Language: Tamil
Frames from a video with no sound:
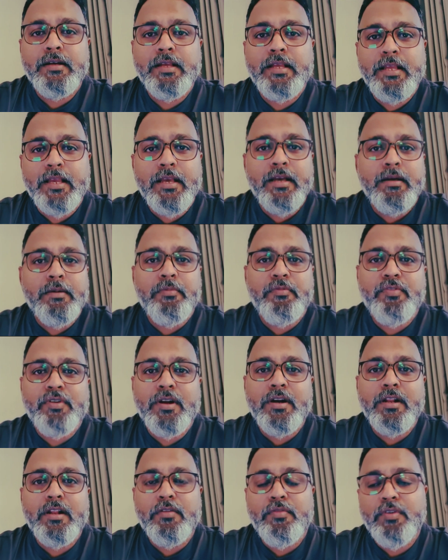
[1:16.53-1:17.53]
இங்கே
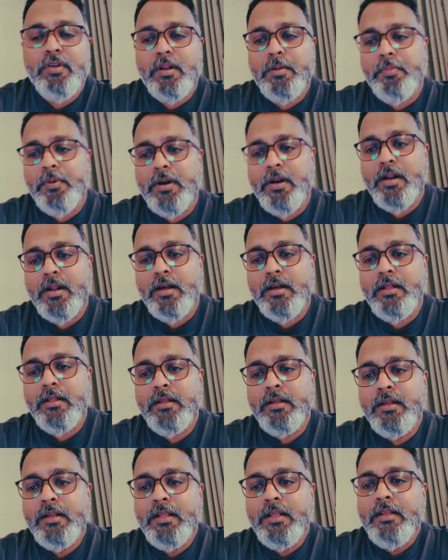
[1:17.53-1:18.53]
ஃபிலடெல்ஃபியாவில் பண்ணுறாங்க
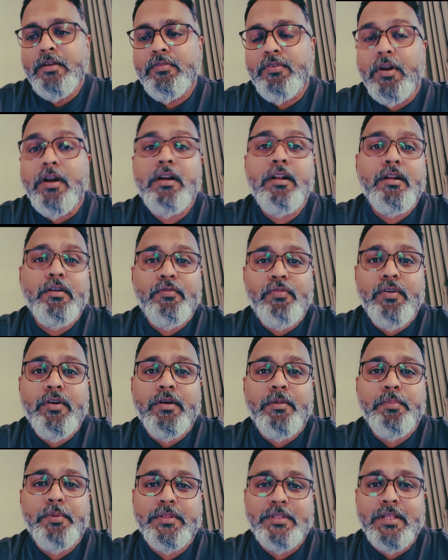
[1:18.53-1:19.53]

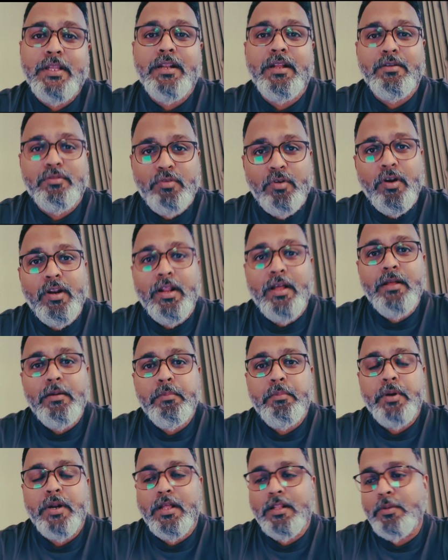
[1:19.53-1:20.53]
ஃபிலடெல்ஃபியா பற்றி நான் சொல்கிறேன்
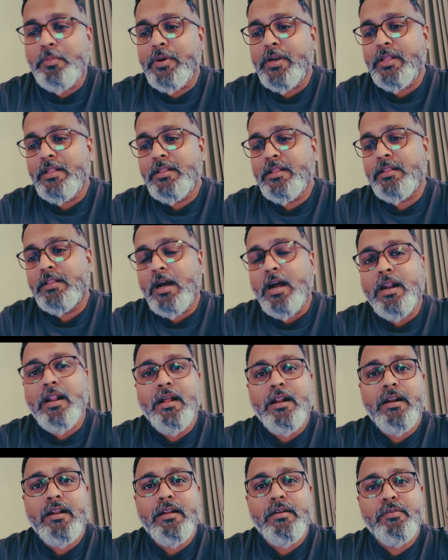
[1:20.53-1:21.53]
பட் அதுக்கு முன்னாடி இந்த
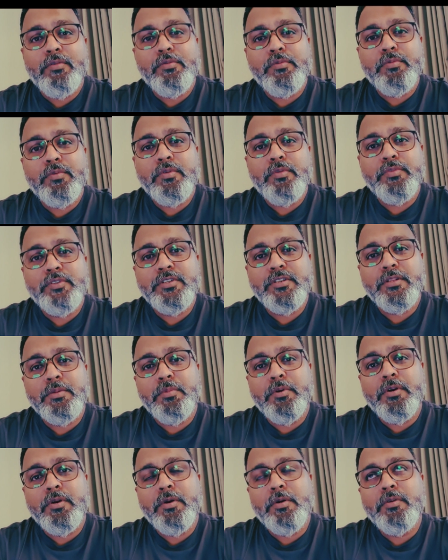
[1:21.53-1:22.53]
தானான்ற ஒரு விஷயத்தை
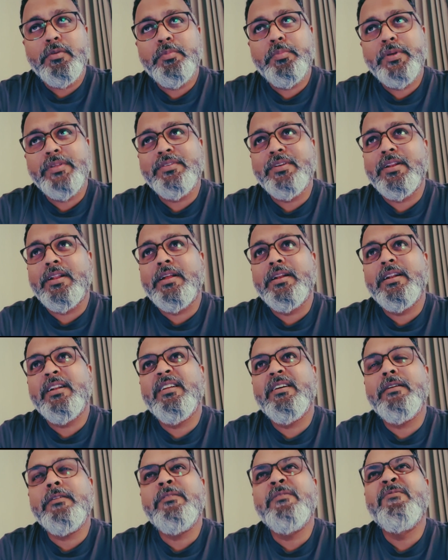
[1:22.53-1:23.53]
மட்டும் பேசிடுறேன்
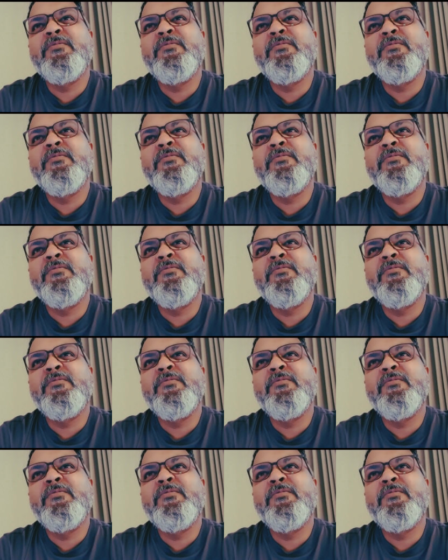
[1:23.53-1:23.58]
என்னென்னா